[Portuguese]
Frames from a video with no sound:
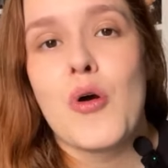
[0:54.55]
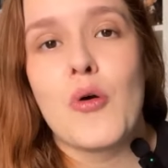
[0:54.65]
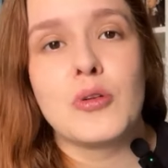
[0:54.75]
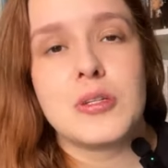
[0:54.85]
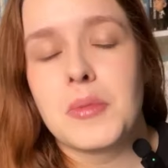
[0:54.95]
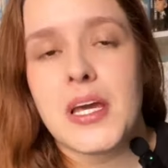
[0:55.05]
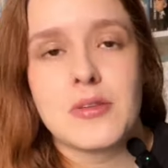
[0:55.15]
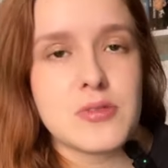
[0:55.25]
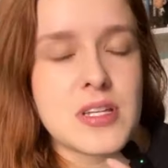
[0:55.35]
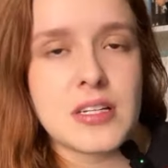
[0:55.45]
ou também
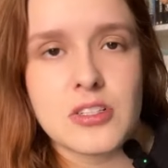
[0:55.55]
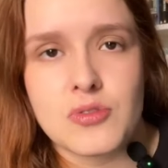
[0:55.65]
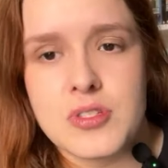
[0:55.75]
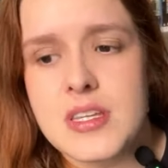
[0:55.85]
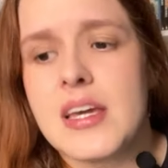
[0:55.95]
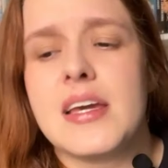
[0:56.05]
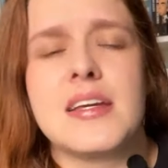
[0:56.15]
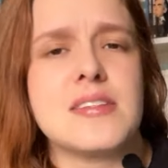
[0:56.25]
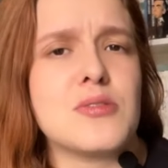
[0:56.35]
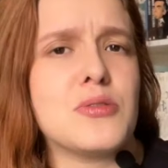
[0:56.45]
no Instagram de
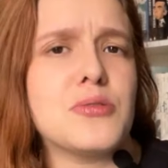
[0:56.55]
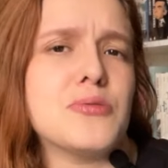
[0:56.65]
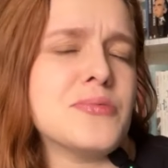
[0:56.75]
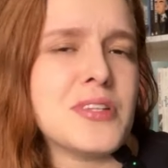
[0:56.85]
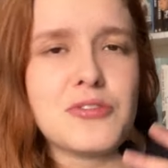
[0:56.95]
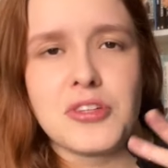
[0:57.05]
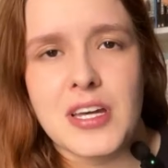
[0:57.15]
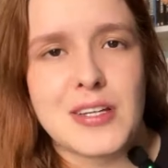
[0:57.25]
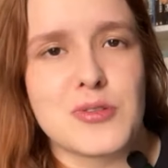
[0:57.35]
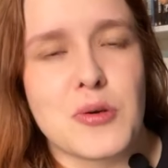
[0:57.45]
vocês, ou enfim,
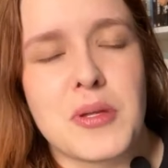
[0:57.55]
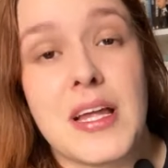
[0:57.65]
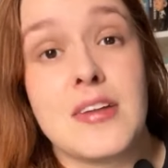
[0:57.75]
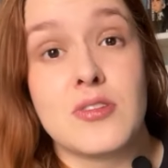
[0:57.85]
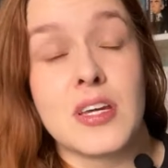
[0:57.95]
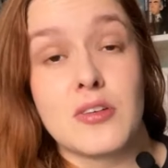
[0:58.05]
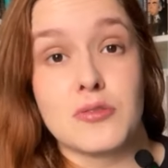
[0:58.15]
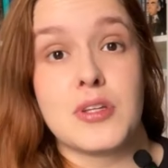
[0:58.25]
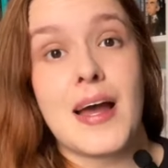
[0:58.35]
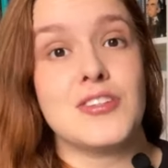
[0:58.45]
aqui nos comentários, fiquem à
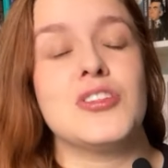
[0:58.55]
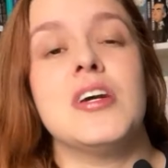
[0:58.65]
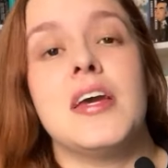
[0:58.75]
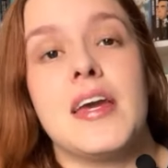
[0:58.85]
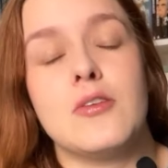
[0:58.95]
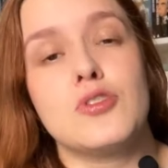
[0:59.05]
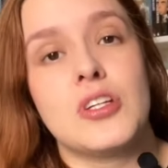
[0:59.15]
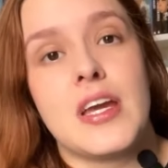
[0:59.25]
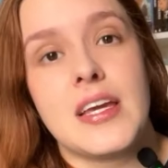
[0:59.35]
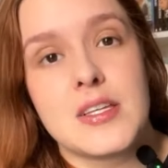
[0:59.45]
vontade. Eu
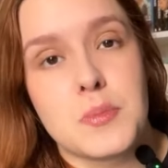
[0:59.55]
tirei as